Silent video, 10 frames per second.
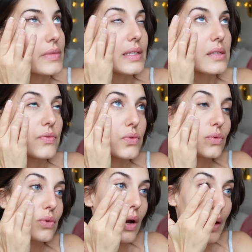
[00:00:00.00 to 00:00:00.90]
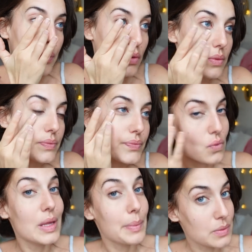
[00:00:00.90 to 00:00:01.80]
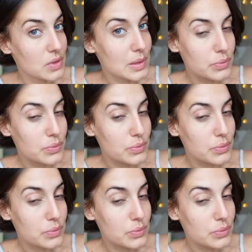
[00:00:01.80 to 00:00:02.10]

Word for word: qui se fondent dans la peau. On n'a pas besoin de les